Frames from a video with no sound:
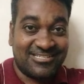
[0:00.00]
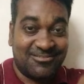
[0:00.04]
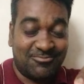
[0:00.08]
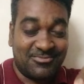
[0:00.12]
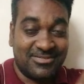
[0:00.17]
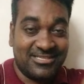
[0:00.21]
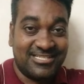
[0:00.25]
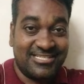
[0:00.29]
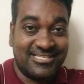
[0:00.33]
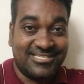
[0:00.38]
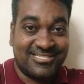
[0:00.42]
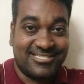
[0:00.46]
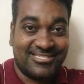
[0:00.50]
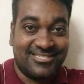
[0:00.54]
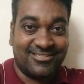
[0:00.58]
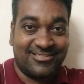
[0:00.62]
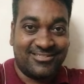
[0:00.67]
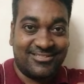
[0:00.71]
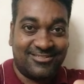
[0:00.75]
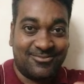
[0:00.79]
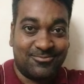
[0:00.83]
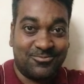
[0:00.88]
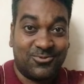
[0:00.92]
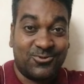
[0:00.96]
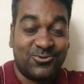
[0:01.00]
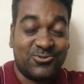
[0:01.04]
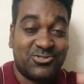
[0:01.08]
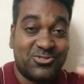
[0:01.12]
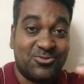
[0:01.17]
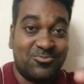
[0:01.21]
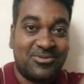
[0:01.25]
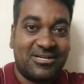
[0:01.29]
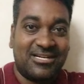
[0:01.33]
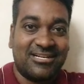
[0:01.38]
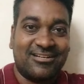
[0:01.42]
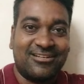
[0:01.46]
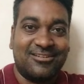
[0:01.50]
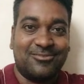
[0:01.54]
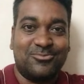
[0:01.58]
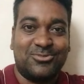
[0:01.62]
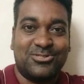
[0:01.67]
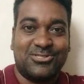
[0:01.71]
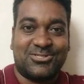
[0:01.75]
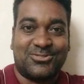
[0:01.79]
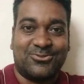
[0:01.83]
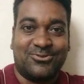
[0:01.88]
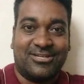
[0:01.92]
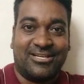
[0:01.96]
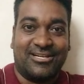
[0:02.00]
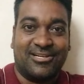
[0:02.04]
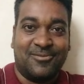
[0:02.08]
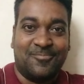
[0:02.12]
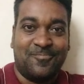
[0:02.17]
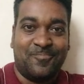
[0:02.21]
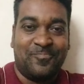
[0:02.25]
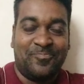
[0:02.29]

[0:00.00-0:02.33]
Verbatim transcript: సంబంధించిన పోస్టులు బాగా అనిపిస్తున్నాయి